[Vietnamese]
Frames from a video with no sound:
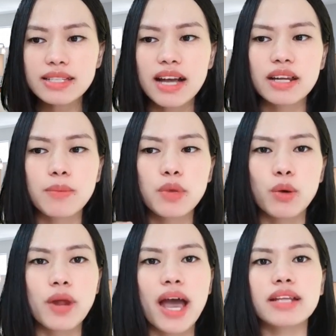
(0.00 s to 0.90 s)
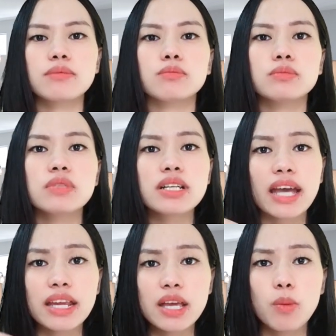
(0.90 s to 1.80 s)
dàng để biểu đạt những
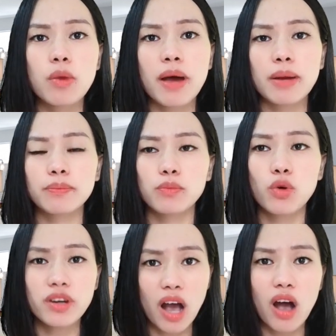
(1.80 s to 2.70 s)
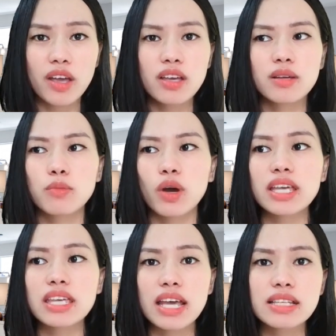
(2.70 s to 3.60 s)
cái điều mà bạn muốn nói một
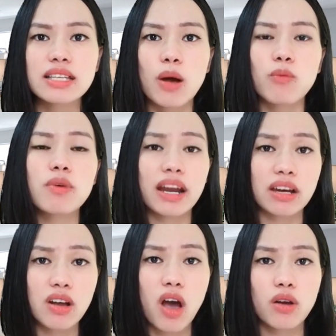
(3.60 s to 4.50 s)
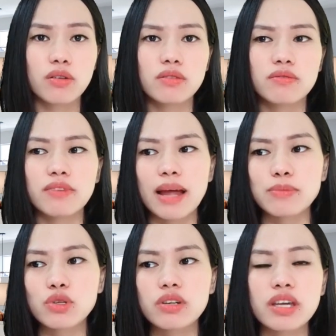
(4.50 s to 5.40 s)
cách nhanh chóng, ngắn gọn và làm
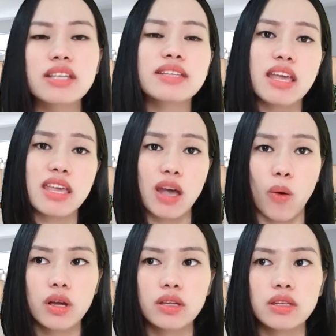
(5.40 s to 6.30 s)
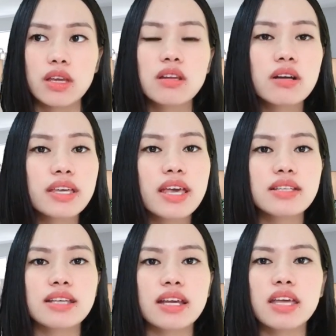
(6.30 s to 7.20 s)
cho người kia dễ hiểu, thì đương nhiên
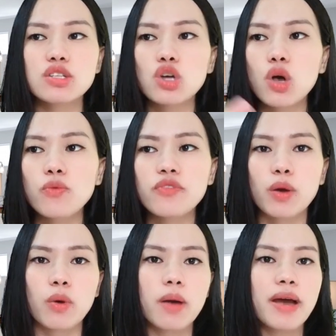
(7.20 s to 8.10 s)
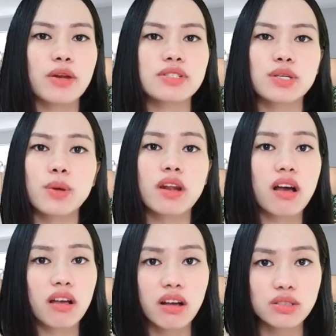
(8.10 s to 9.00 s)
sẽ khiến cho công việc của các bạn nó sẽ thuận
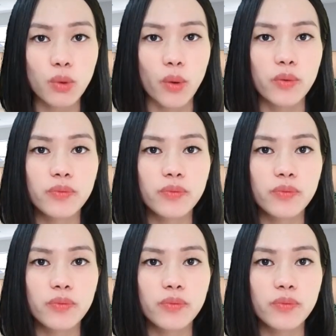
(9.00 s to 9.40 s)
lợi hơn rồi.